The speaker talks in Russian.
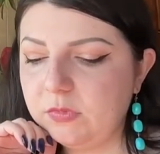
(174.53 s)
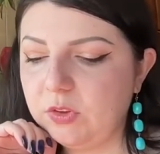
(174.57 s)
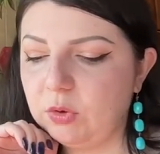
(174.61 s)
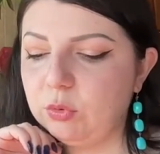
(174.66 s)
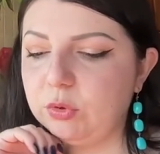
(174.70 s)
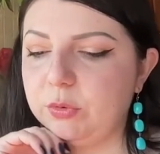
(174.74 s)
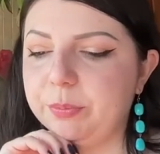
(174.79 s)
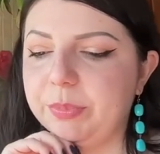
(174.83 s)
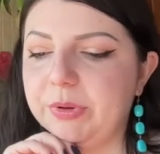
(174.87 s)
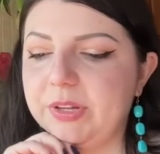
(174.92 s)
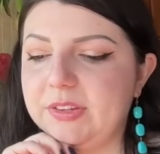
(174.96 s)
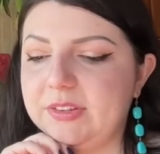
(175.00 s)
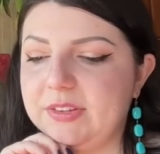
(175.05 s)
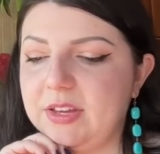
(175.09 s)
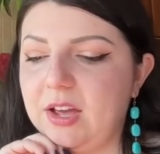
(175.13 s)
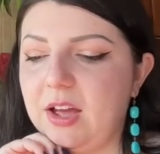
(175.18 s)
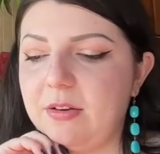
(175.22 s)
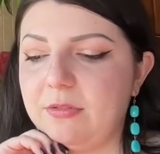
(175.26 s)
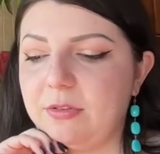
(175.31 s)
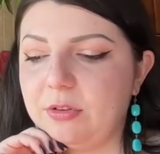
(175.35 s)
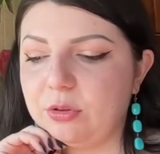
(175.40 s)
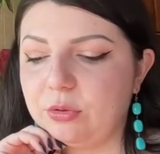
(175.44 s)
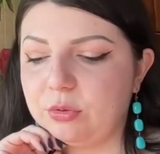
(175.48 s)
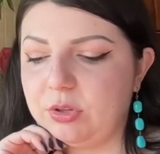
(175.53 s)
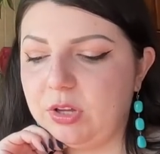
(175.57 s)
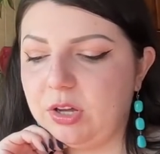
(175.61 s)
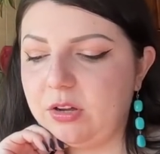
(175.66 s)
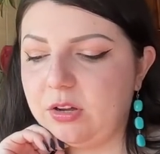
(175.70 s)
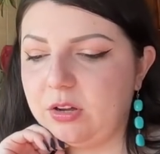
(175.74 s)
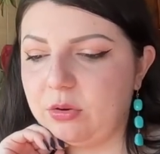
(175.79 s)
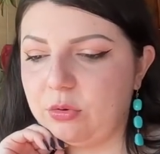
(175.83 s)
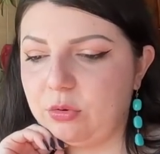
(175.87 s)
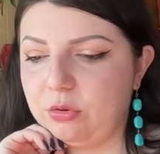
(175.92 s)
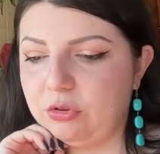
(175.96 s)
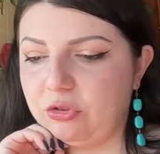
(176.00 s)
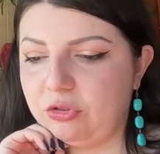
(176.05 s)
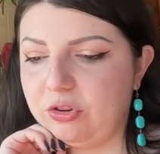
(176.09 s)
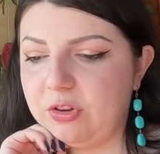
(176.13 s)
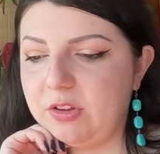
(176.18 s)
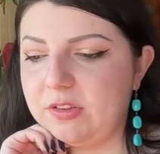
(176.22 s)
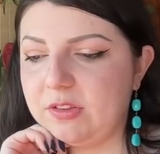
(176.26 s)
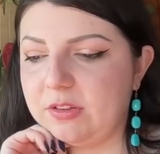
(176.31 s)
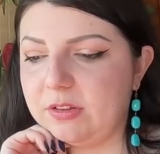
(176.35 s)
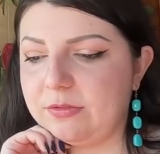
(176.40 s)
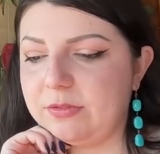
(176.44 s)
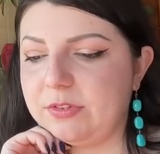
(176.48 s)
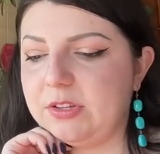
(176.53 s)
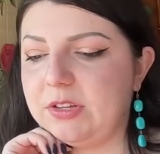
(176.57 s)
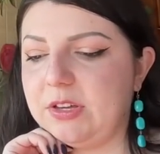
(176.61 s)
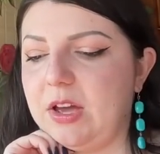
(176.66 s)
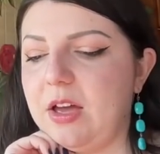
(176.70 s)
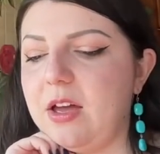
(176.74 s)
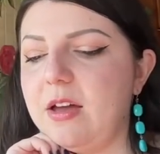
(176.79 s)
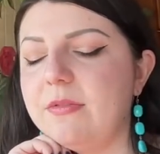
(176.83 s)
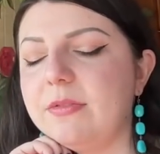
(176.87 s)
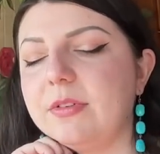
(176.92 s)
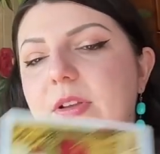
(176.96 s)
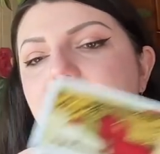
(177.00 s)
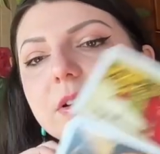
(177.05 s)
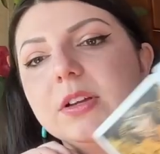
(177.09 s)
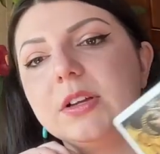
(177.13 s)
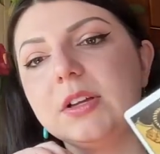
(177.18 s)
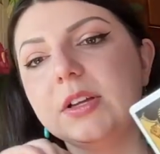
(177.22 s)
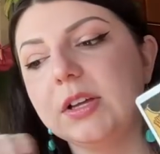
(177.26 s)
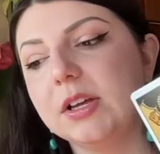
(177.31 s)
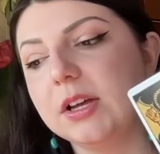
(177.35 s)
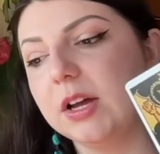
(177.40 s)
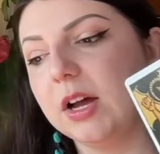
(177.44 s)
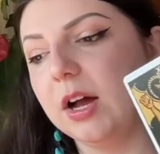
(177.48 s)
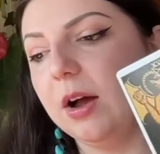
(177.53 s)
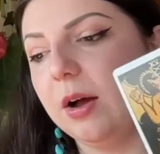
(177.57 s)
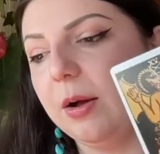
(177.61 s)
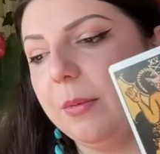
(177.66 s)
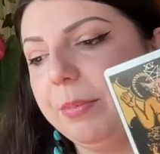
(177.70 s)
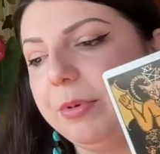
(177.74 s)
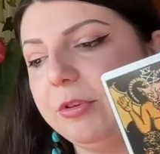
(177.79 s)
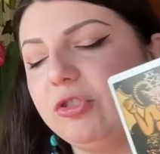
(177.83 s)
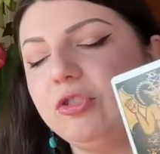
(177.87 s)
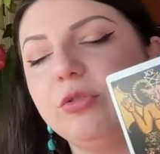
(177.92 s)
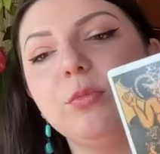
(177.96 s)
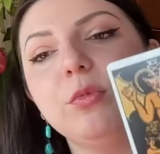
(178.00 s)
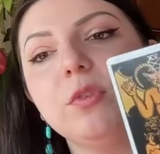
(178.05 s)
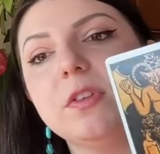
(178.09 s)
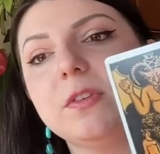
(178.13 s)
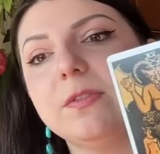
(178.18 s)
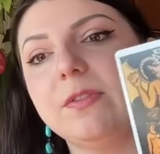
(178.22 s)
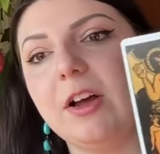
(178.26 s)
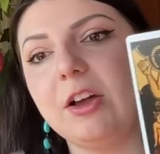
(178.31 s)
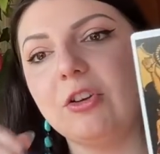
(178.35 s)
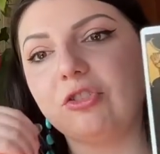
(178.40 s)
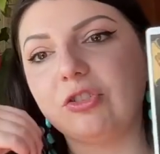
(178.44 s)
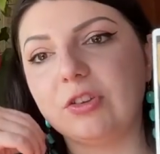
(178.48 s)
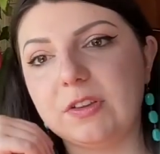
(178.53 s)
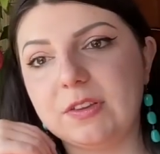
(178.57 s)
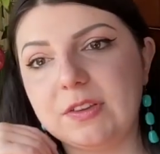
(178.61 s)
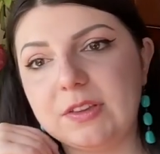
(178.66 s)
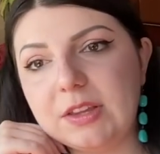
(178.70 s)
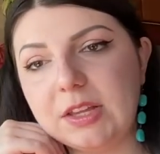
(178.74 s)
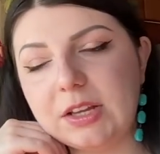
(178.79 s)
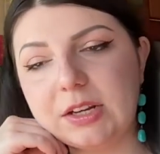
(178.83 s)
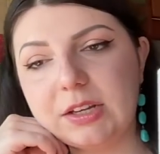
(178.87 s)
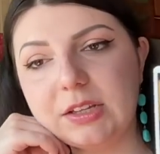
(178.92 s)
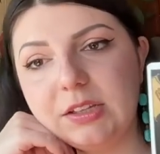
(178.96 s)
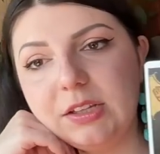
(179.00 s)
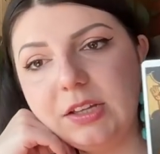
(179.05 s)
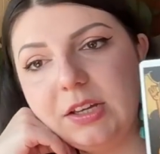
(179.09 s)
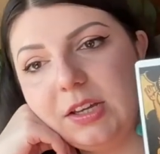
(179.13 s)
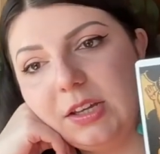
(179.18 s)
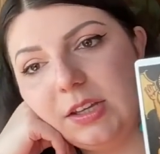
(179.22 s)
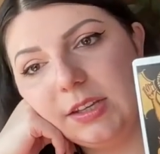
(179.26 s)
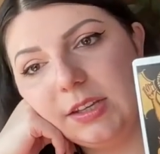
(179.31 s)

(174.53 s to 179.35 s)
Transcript: вот по дьяволу, да, король жезлов, дьявол, а почему с вашей стороны